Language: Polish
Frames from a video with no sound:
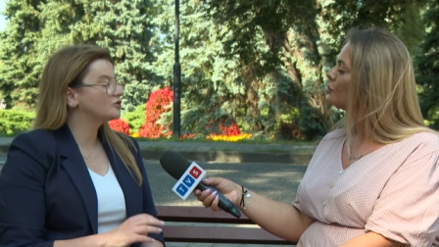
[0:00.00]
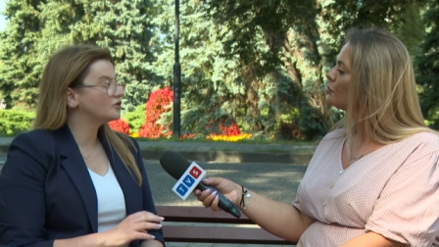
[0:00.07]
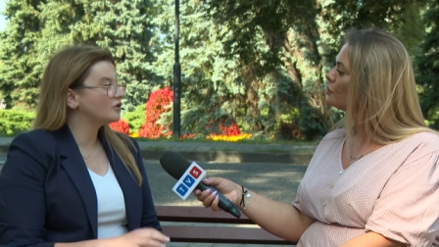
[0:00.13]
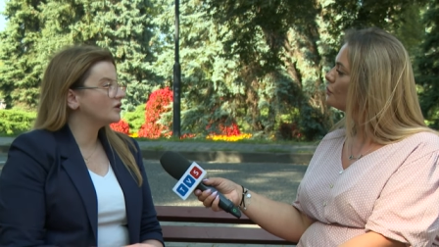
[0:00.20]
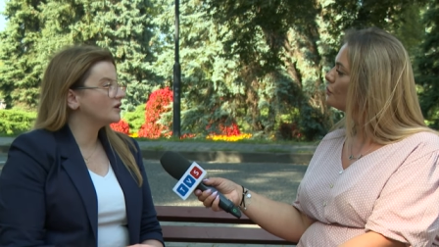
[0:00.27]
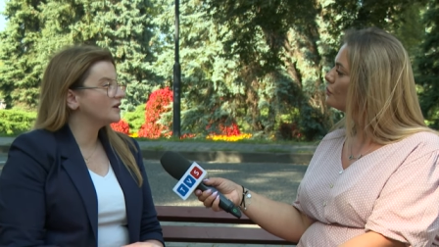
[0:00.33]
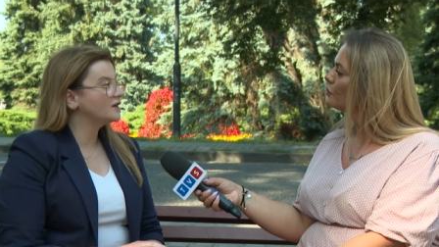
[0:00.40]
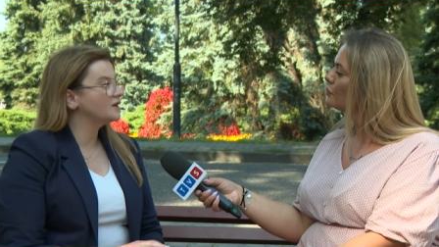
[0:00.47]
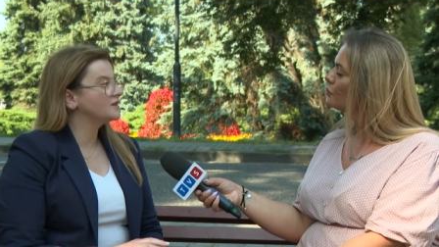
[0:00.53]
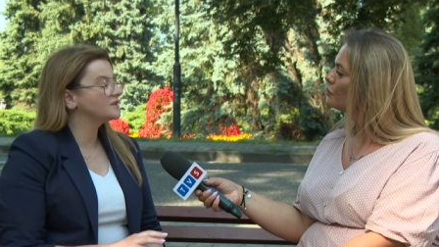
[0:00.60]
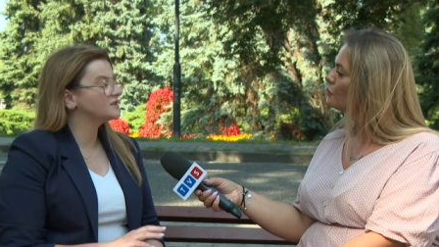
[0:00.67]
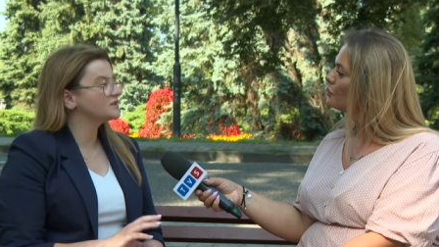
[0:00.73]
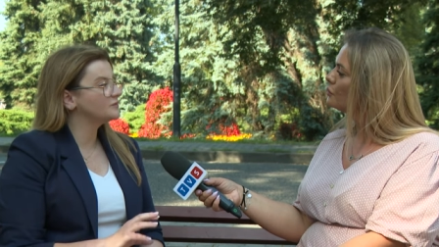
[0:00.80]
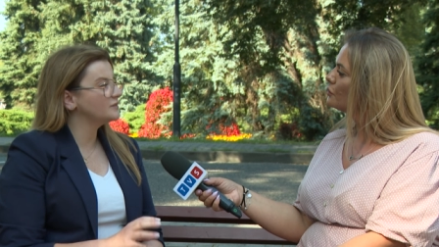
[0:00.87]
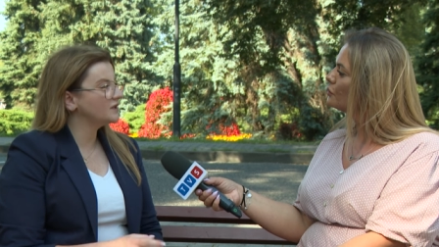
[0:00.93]
trochę
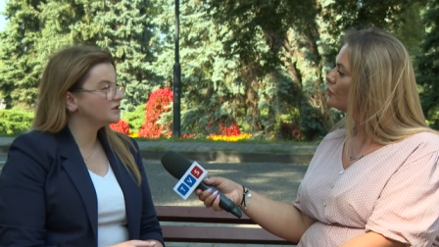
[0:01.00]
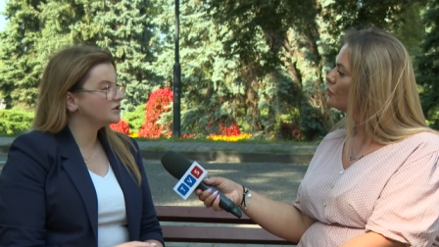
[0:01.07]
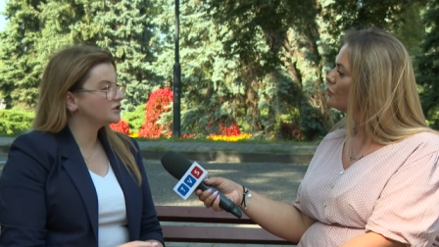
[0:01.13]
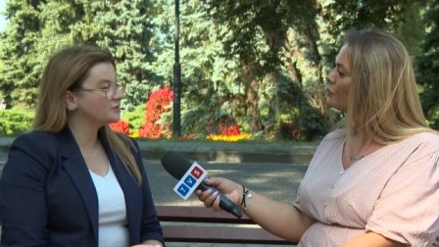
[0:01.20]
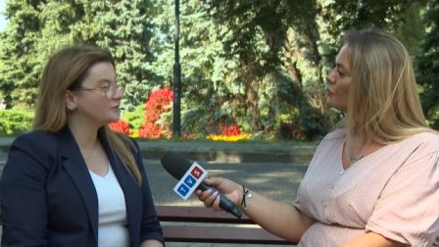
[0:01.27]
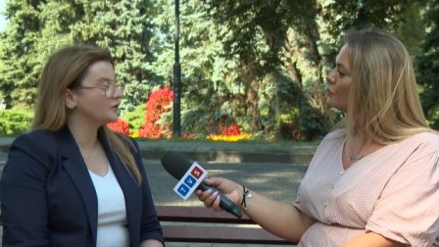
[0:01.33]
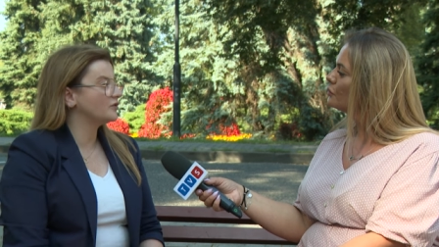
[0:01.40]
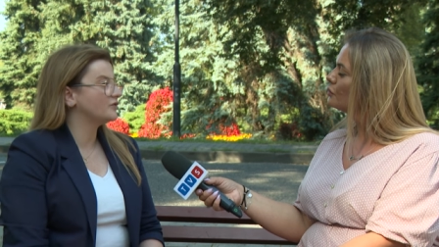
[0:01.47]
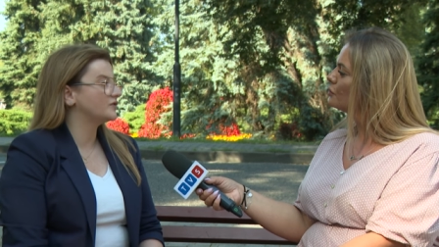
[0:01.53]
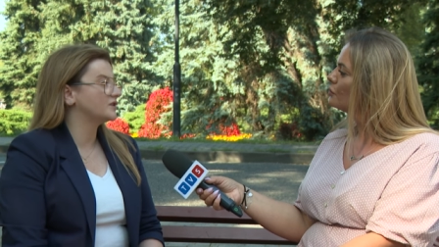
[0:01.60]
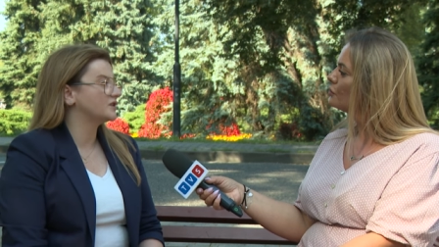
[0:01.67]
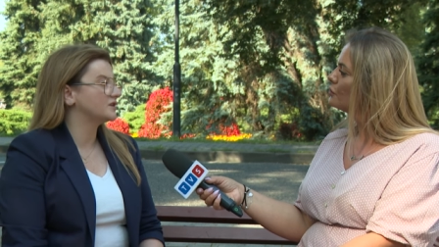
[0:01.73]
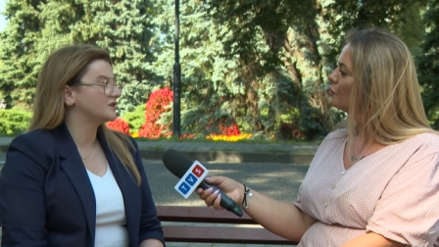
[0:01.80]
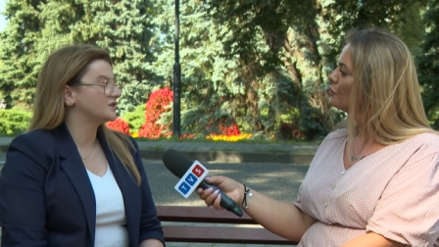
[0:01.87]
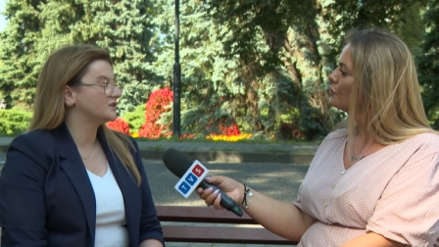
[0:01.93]
zmienić
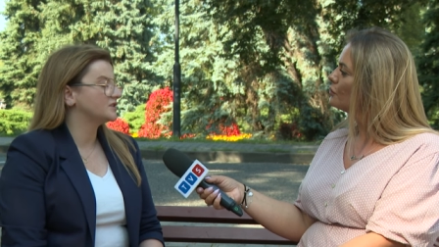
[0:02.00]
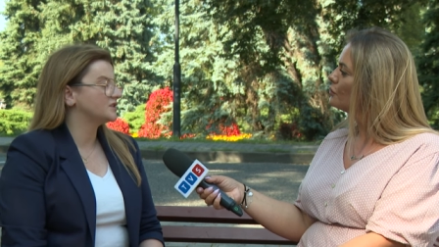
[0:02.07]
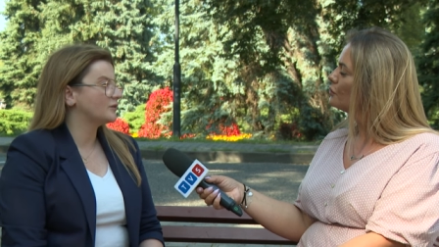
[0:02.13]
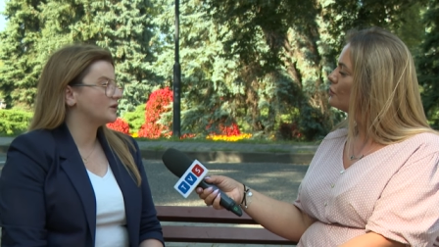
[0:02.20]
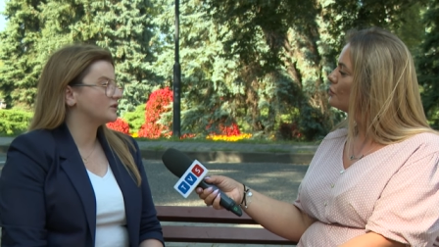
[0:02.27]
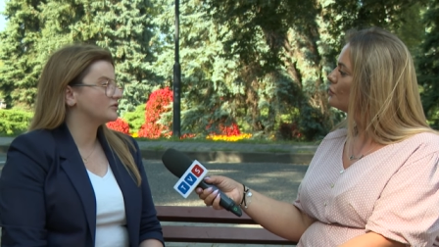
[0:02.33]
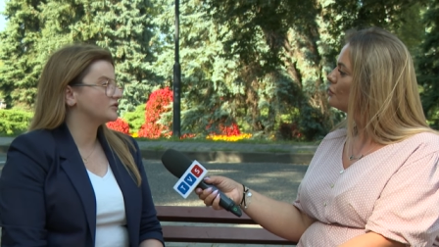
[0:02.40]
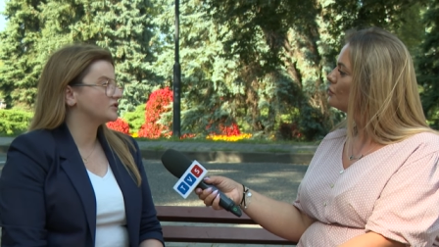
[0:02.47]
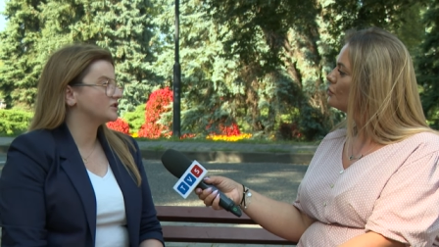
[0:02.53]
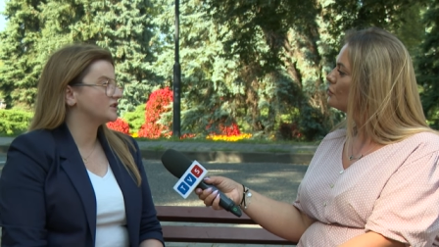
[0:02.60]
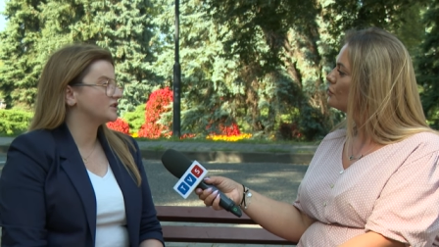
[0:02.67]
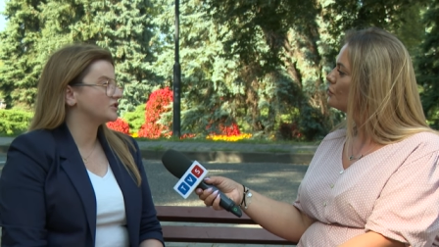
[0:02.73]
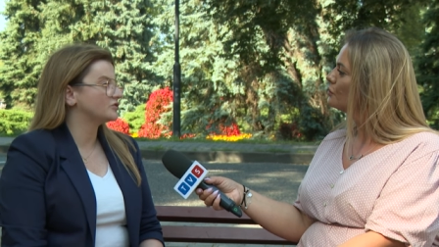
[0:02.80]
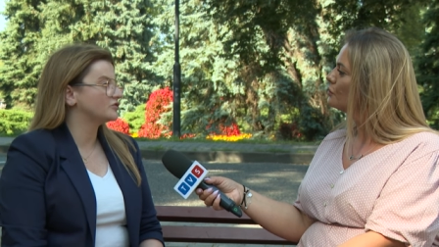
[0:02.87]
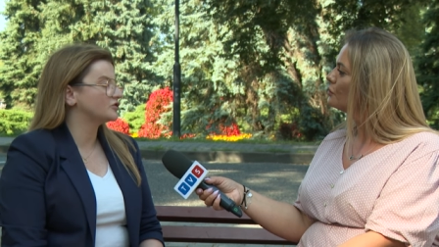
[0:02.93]
profil działalności
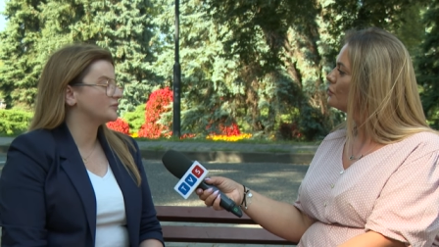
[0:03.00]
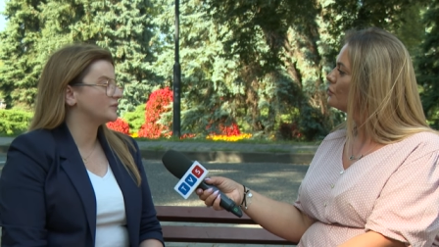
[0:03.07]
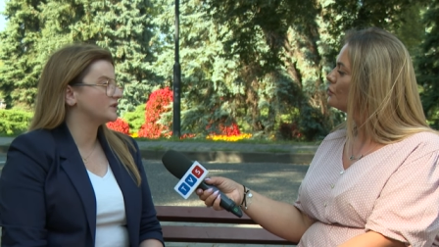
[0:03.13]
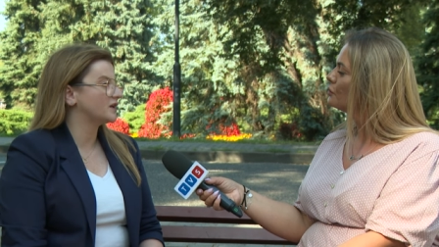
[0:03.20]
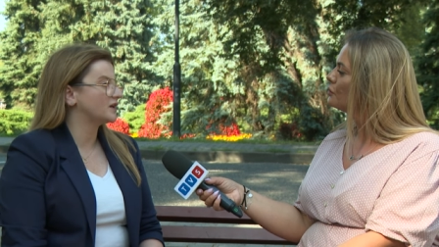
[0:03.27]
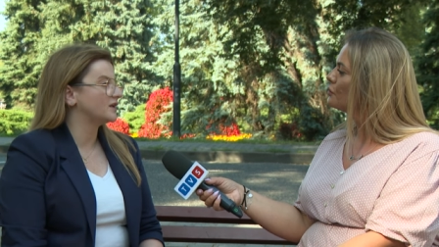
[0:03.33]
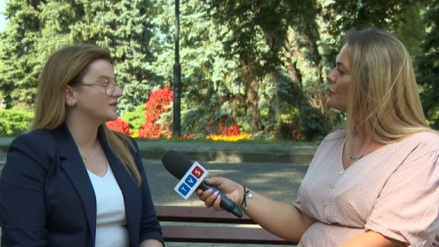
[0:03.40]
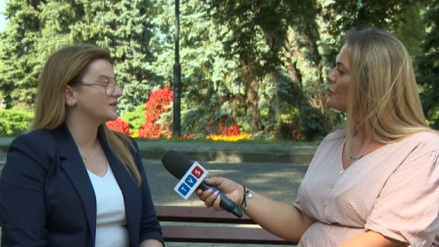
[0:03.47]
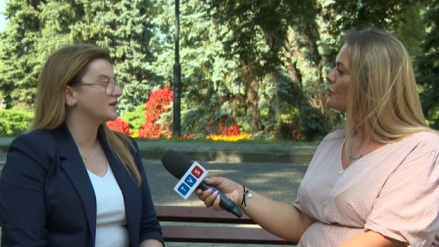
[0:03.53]
naszego szpitala,